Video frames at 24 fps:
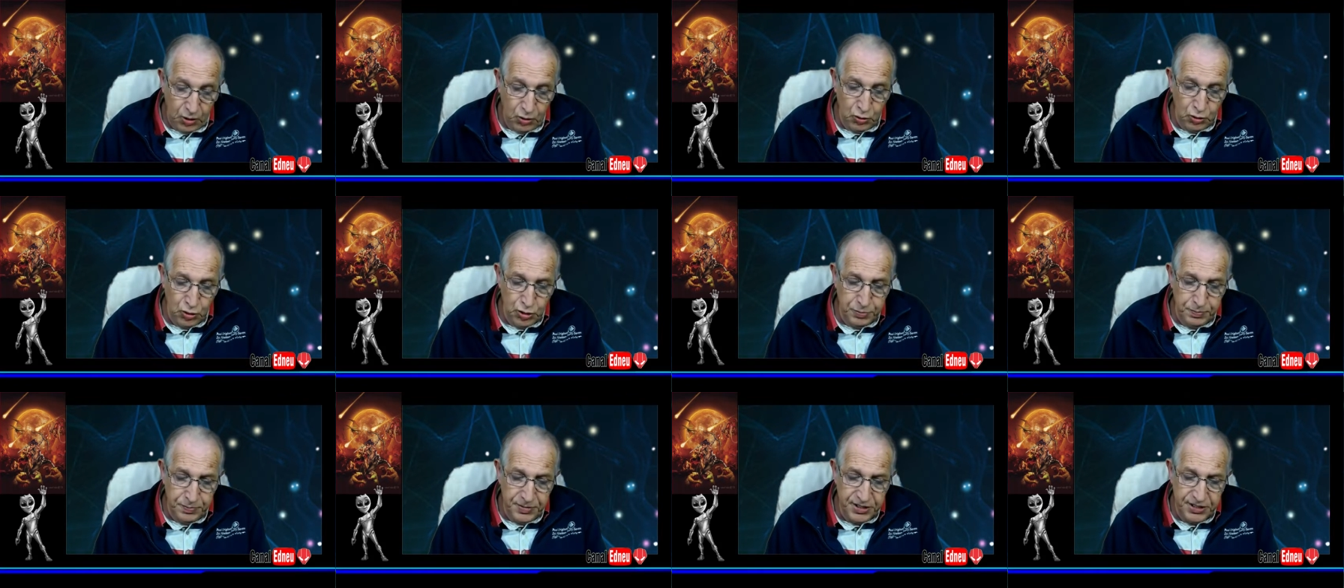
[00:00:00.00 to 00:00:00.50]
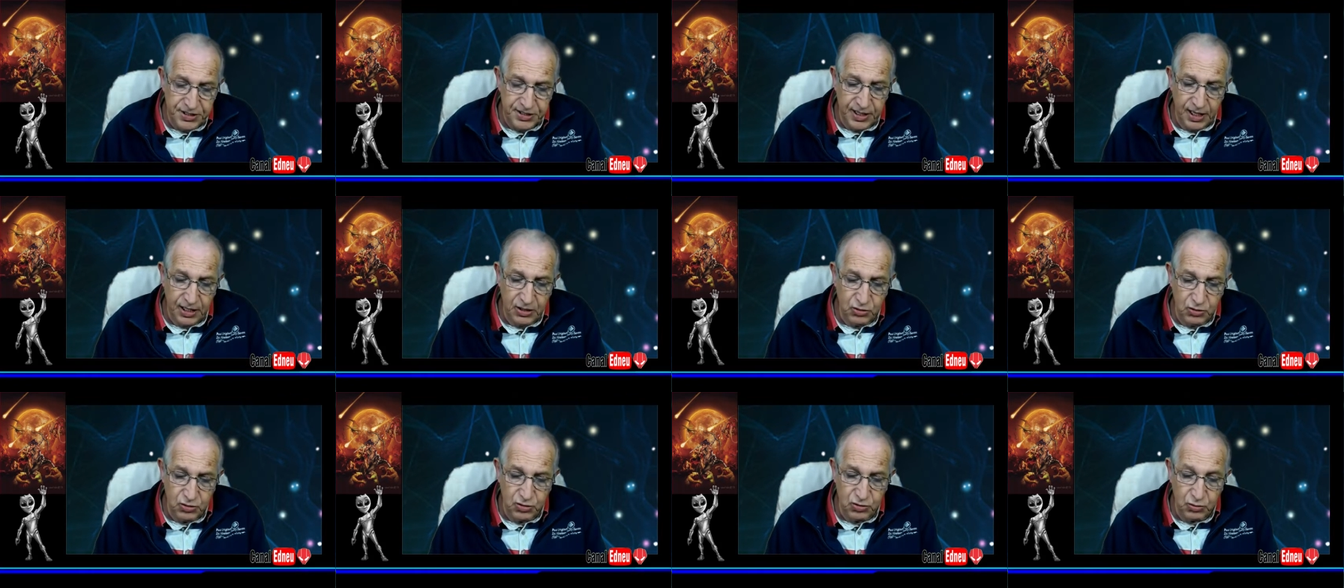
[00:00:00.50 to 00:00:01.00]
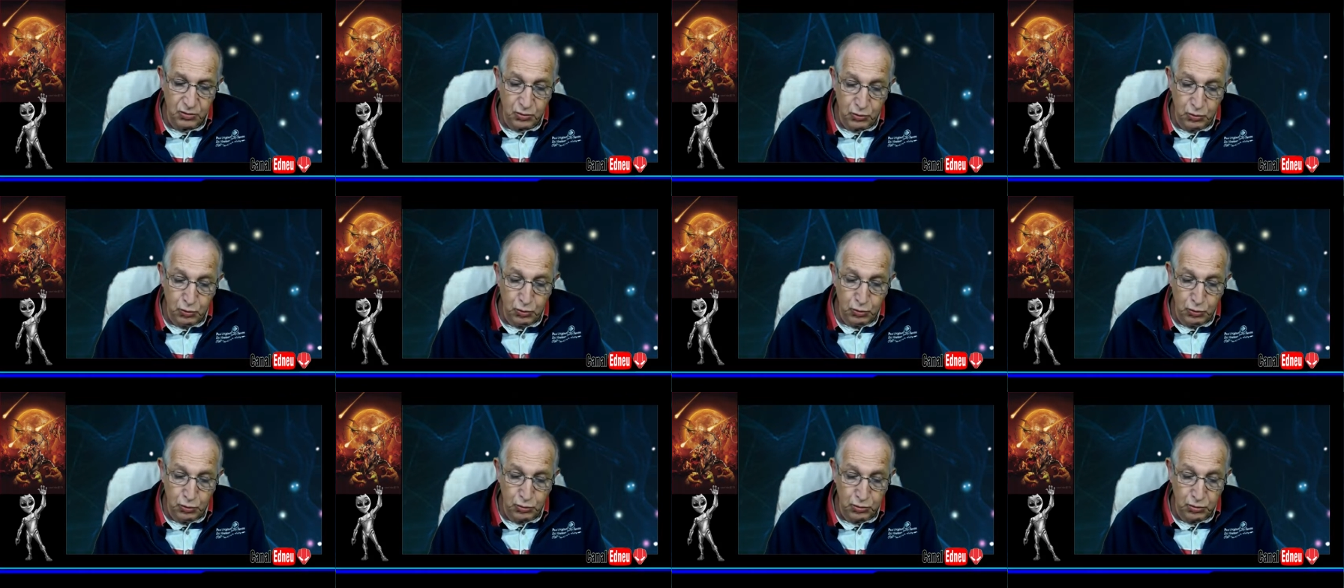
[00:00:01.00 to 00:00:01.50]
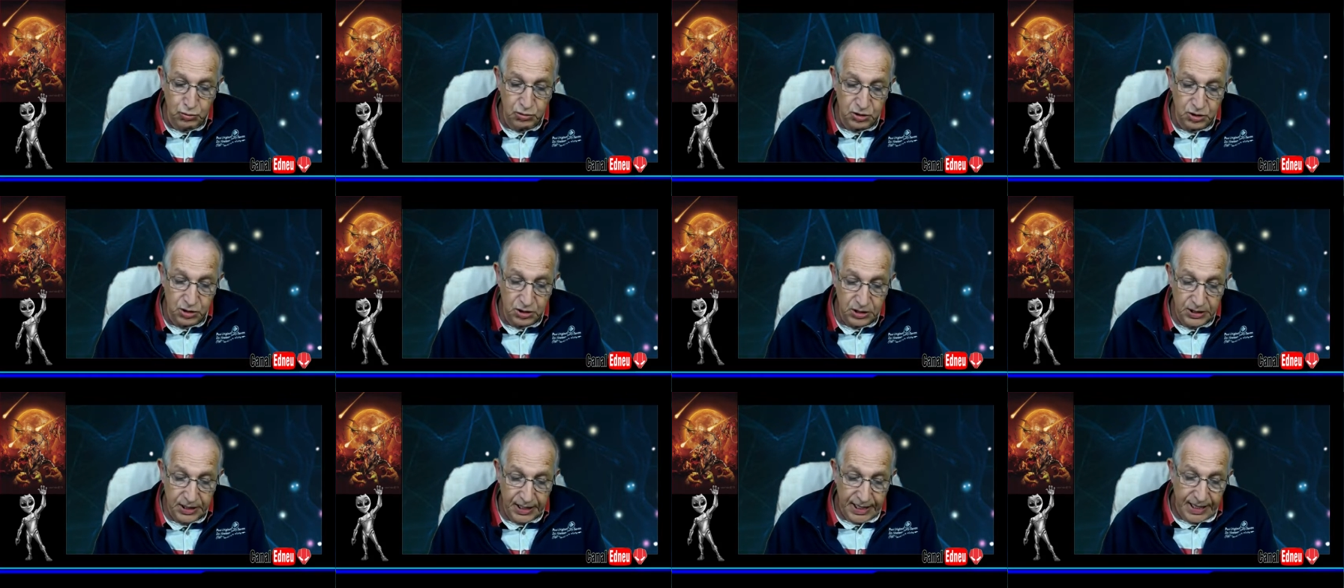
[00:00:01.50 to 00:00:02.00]
os mistérios
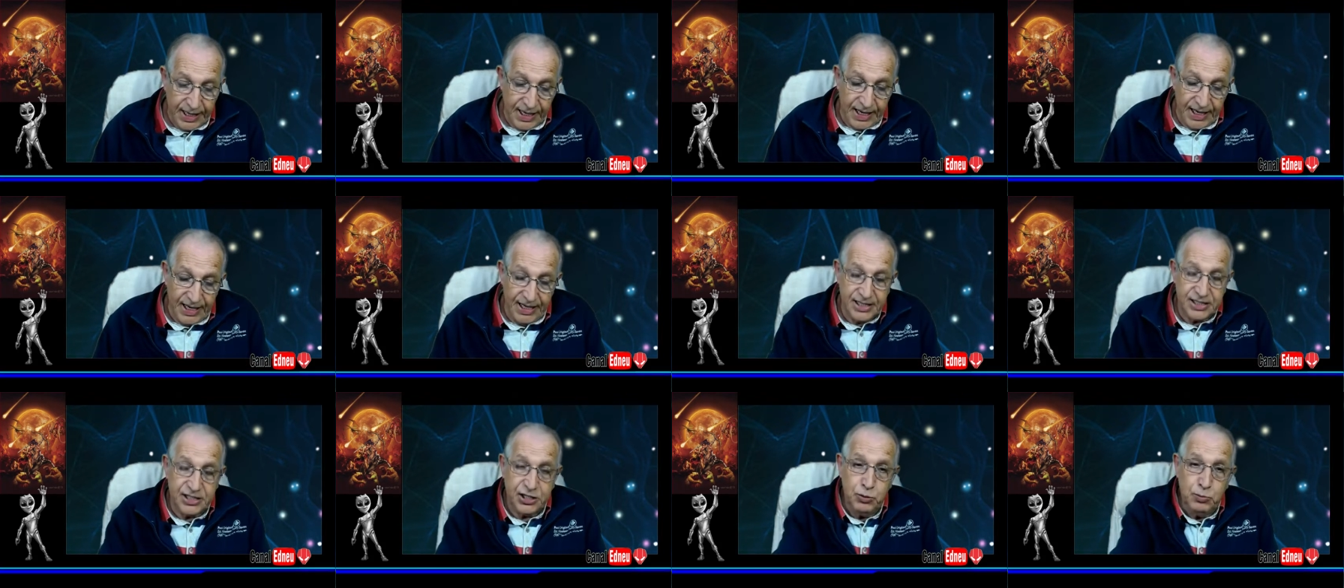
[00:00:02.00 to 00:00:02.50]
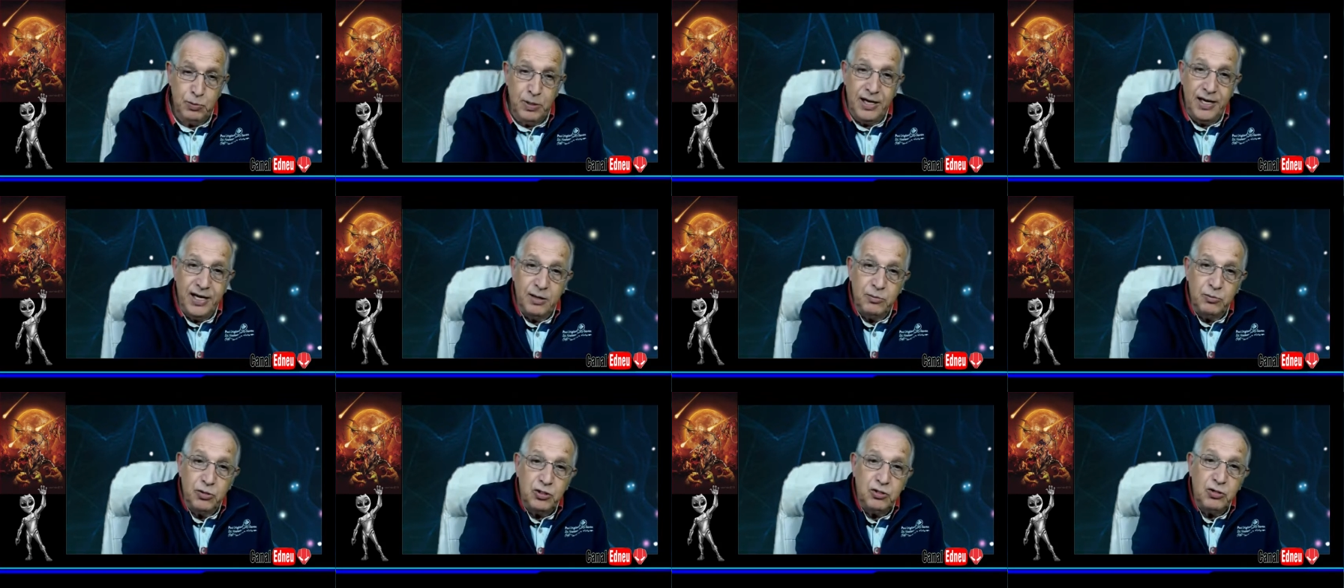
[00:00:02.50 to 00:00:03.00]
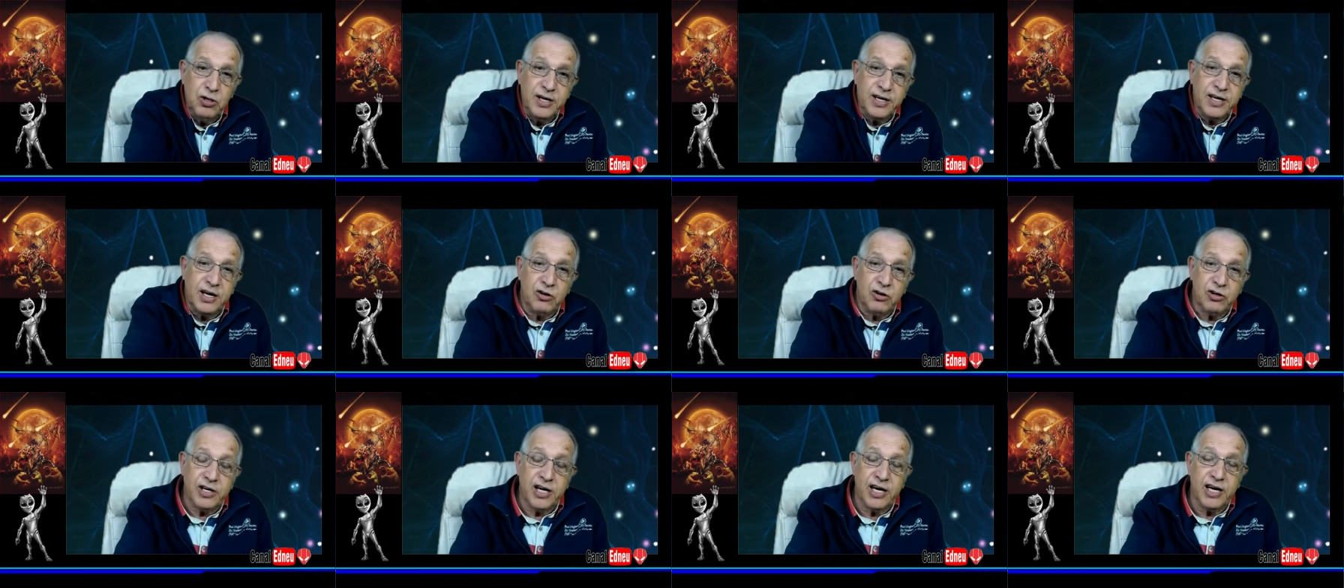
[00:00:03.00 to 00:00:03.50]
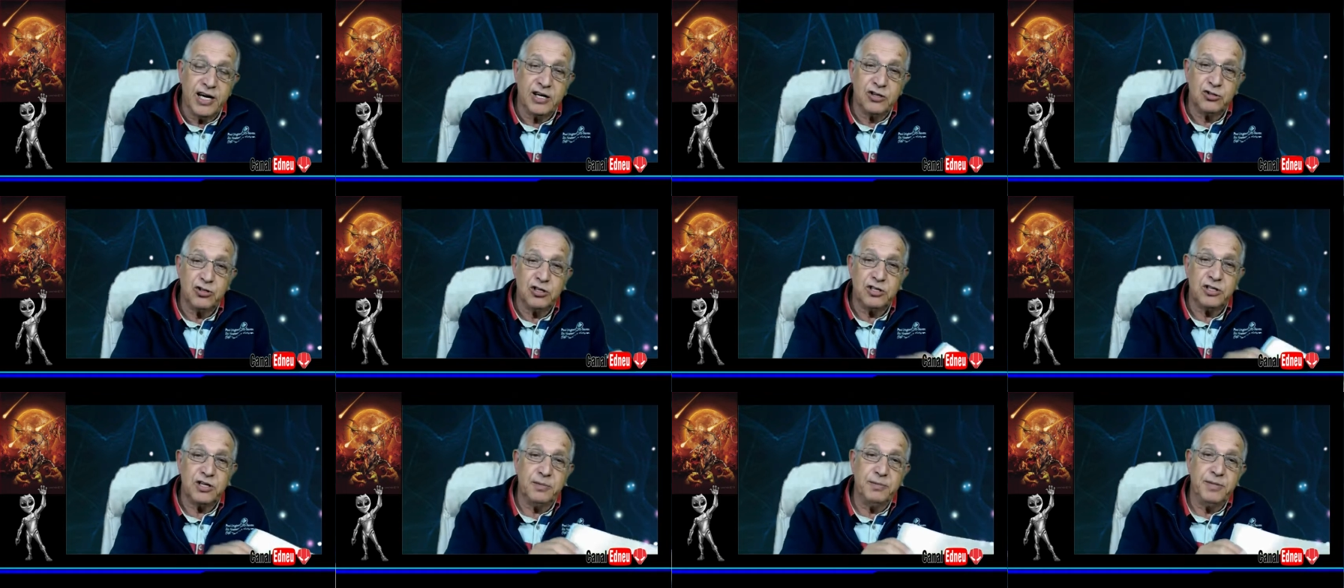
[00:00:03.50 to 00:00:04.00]
ocultos, ah, tem uma área muito legal, que era
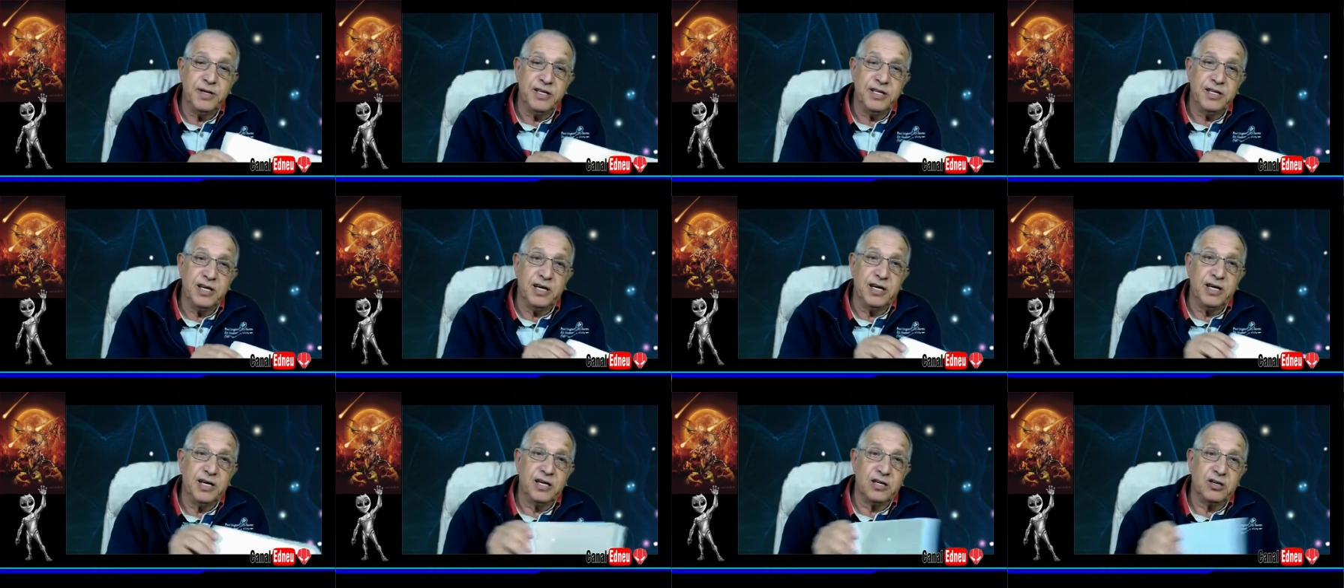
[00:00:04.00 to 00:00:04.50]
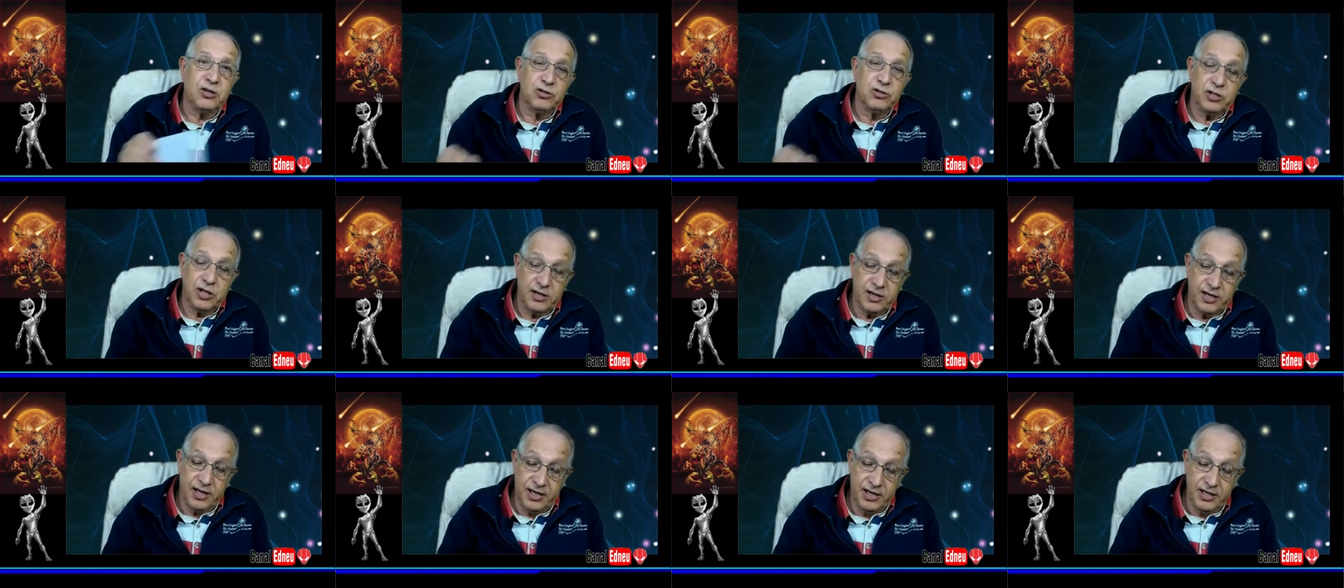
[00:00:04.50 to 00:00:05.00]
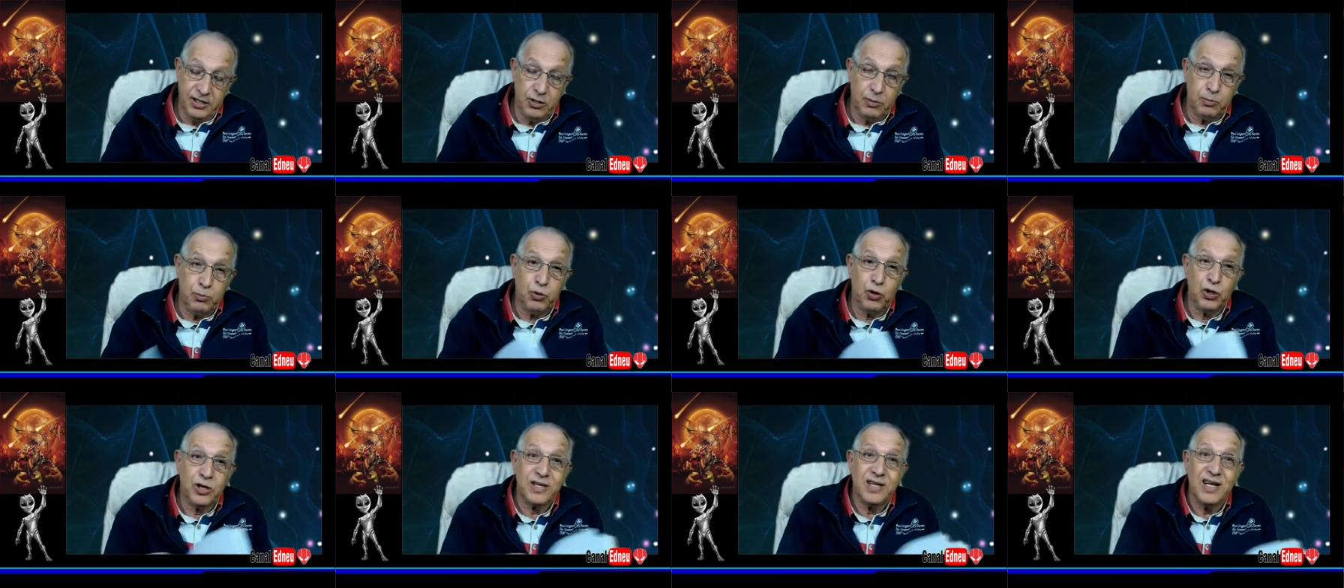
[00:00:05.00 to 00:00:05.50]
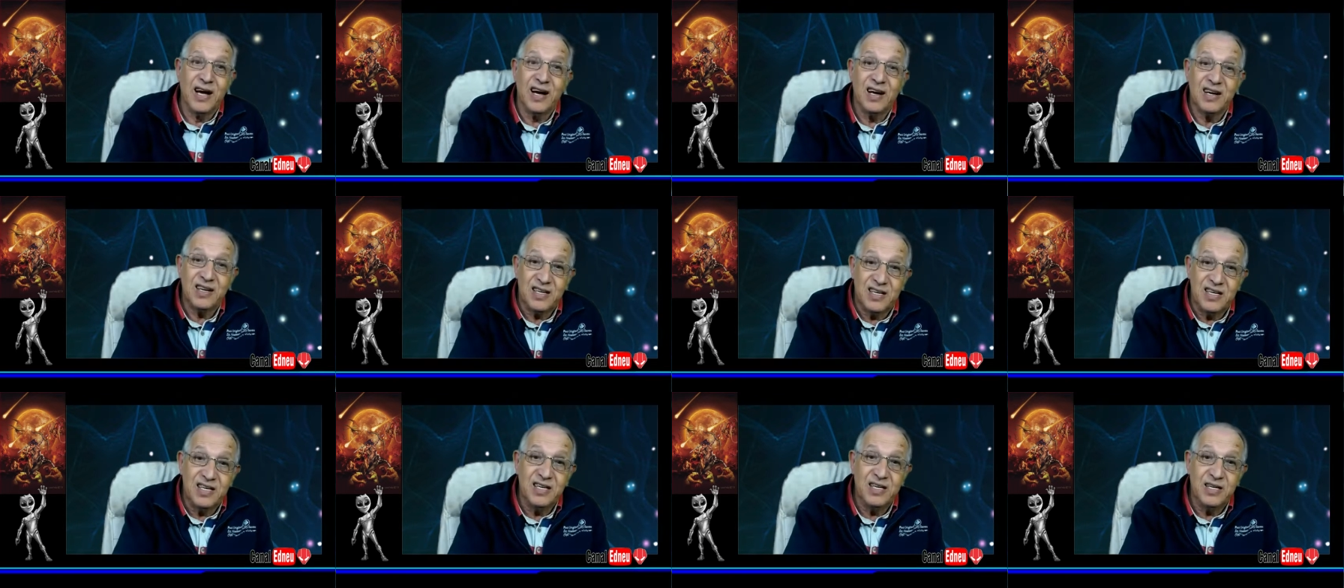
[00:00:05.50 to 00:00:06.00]
justamente a área que eu estou tá querendo abordar
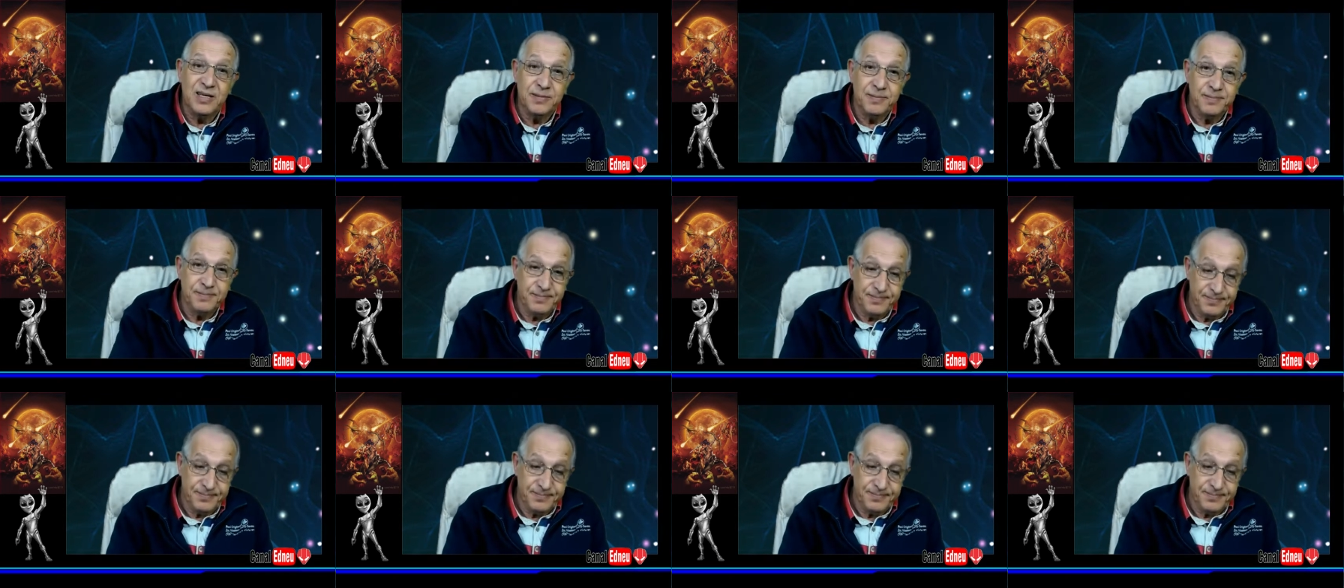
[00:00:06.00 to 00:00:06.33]
aqui